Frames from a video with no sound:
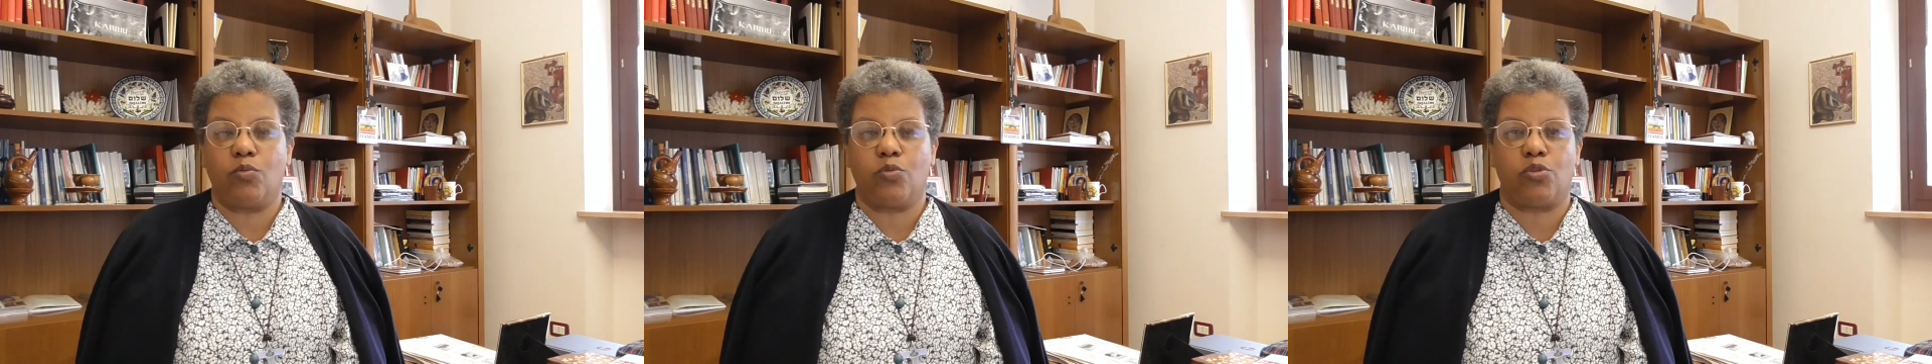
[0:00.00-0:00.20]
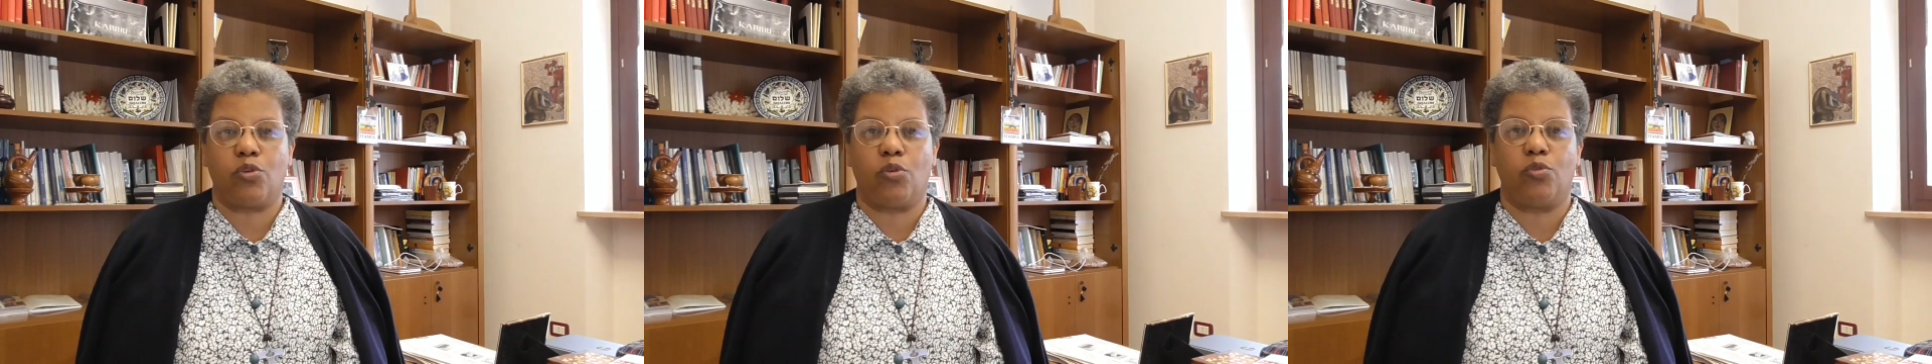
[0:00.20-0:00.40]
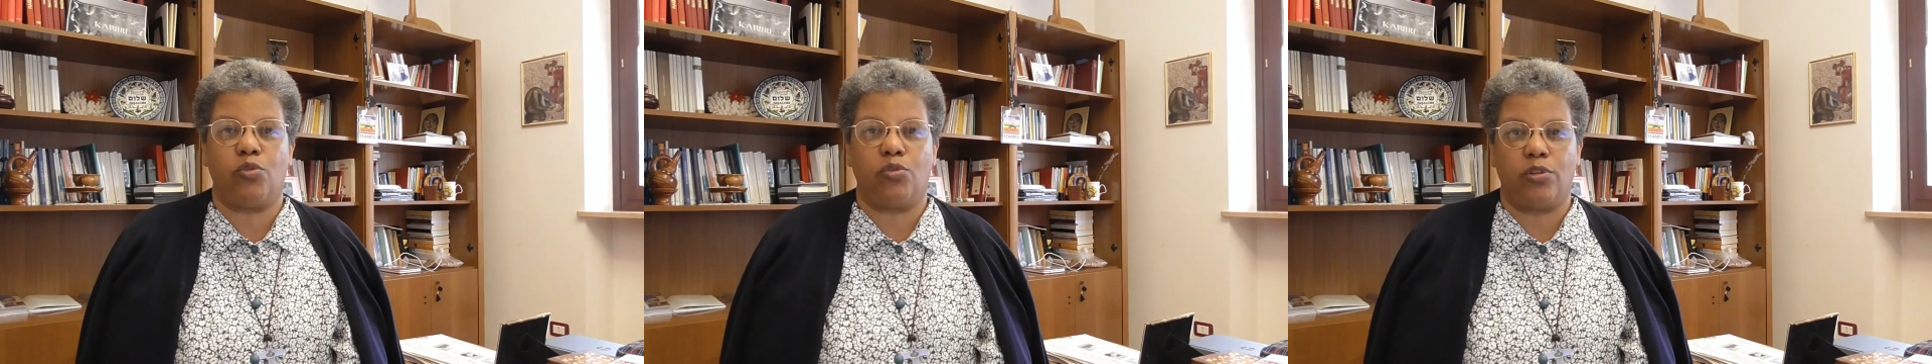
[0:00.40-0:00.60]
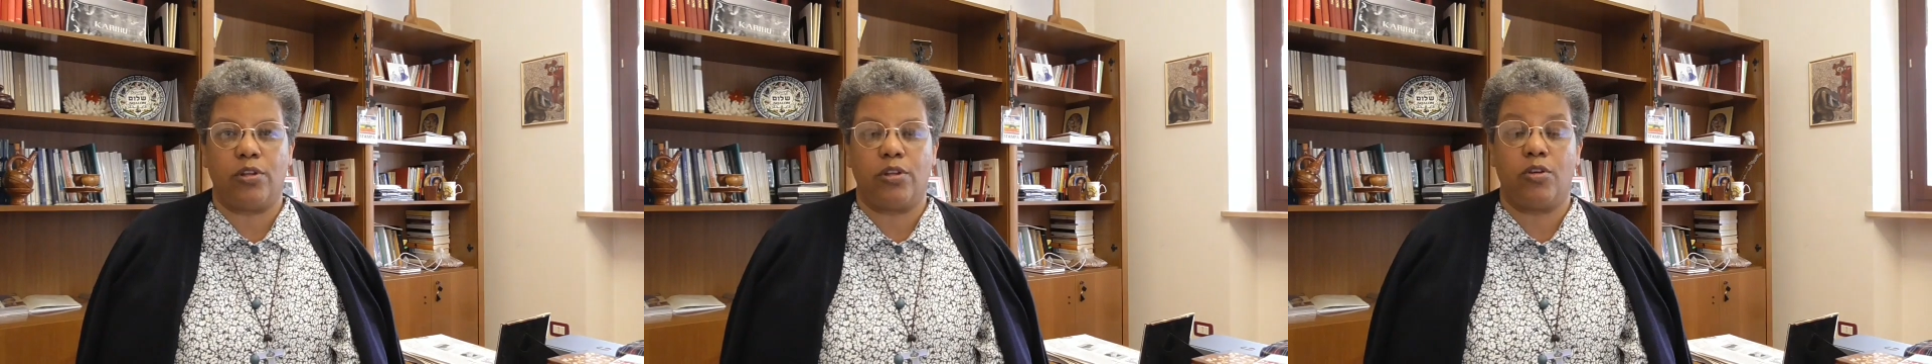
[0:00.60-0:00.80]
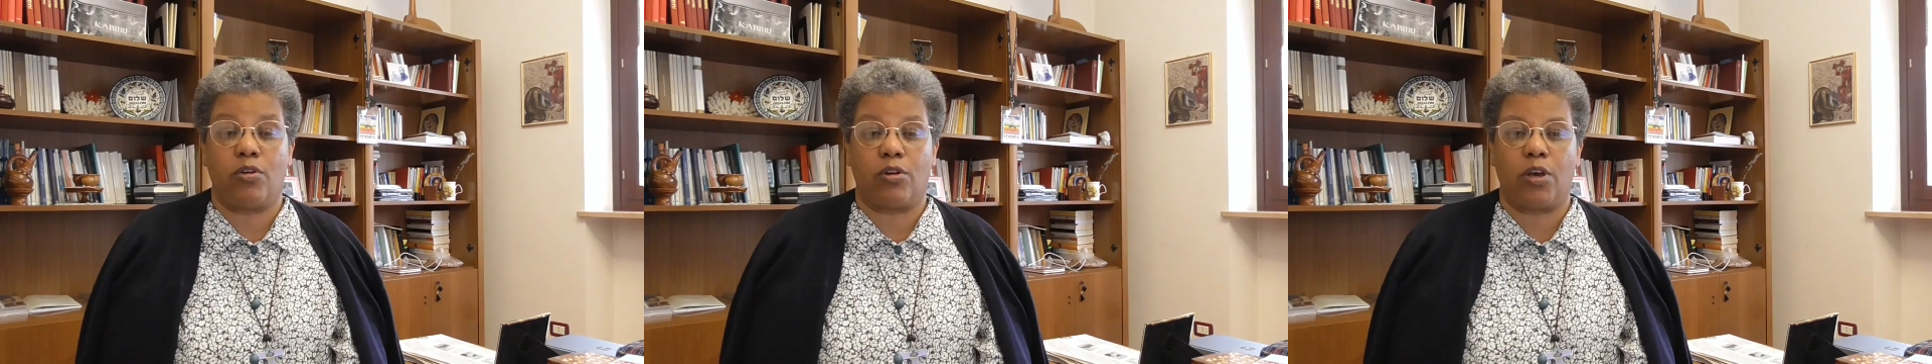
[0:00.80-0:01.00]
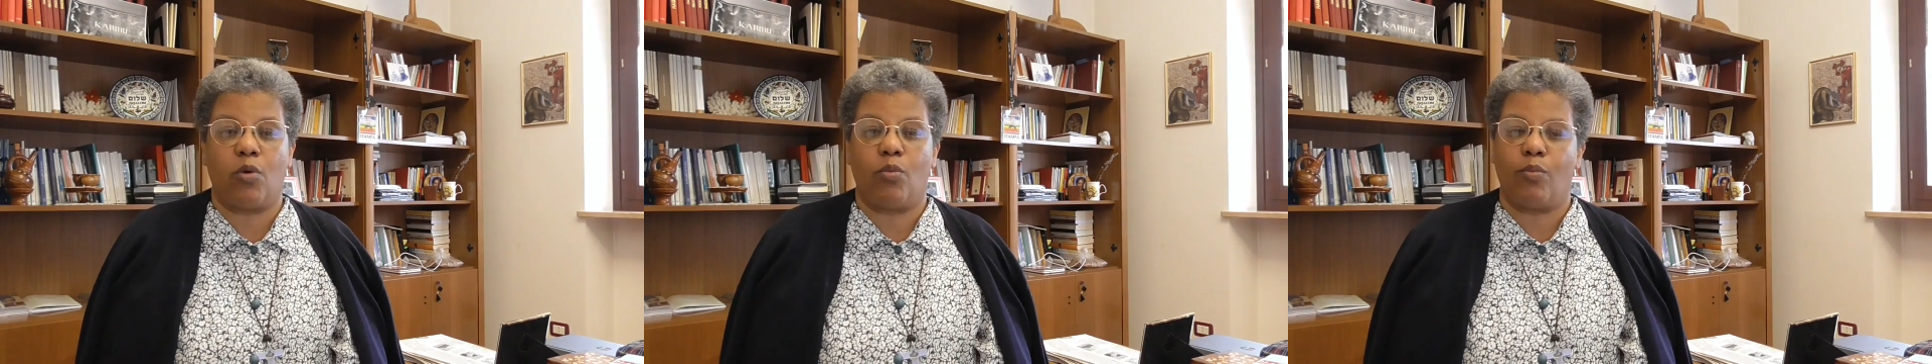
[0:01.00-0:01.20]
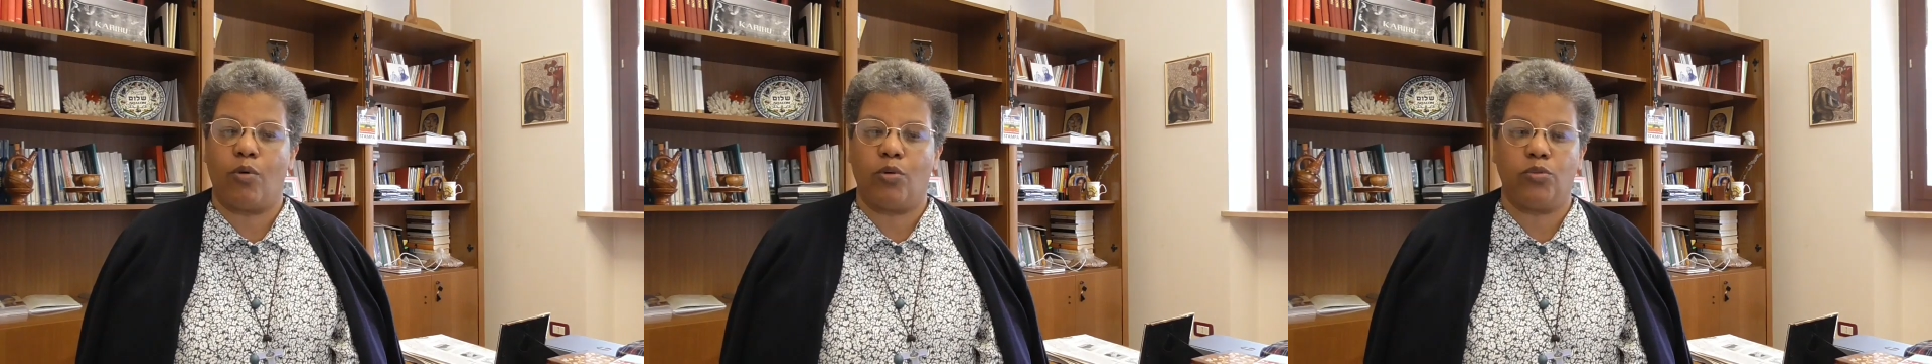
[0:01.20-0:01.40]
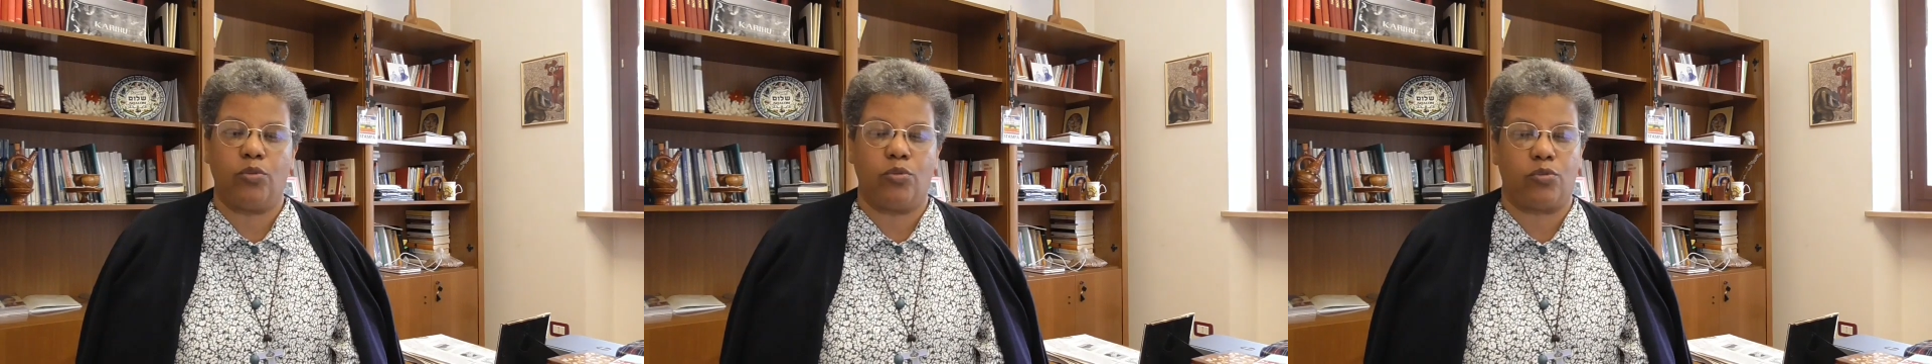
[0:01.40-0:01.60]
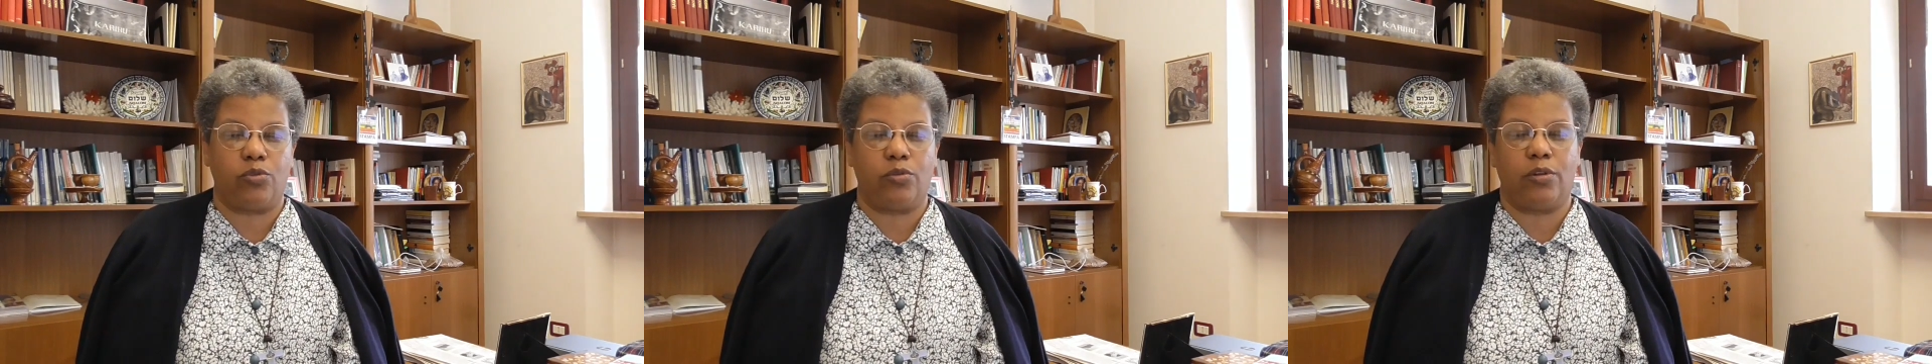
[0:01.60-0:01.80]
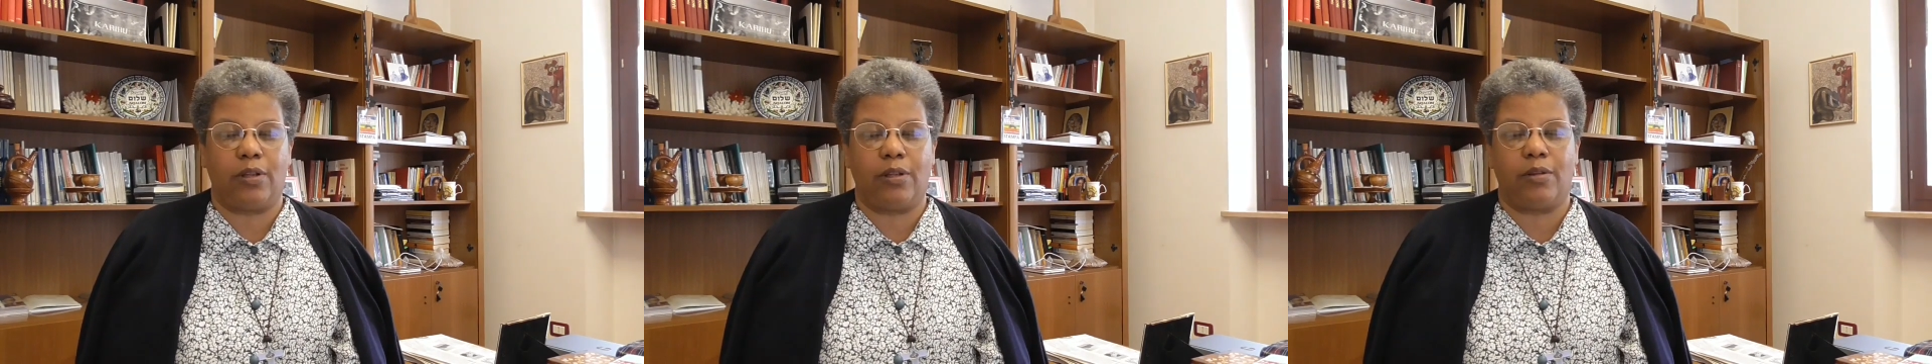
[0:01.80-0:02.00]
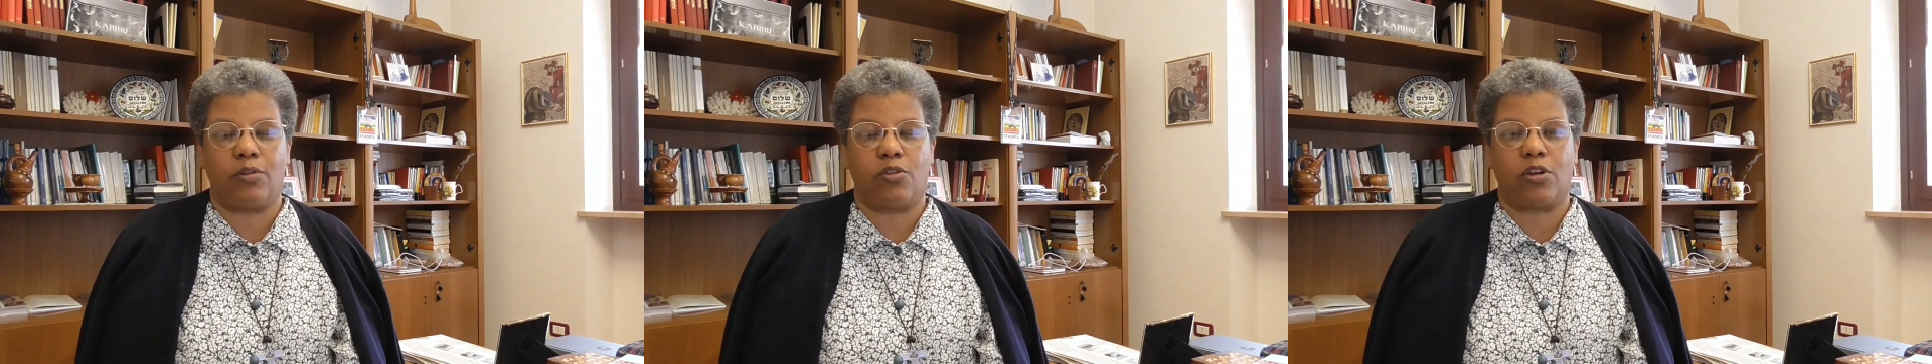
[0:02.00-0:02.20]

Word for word: un sogno di Dio, che è un mondo mm,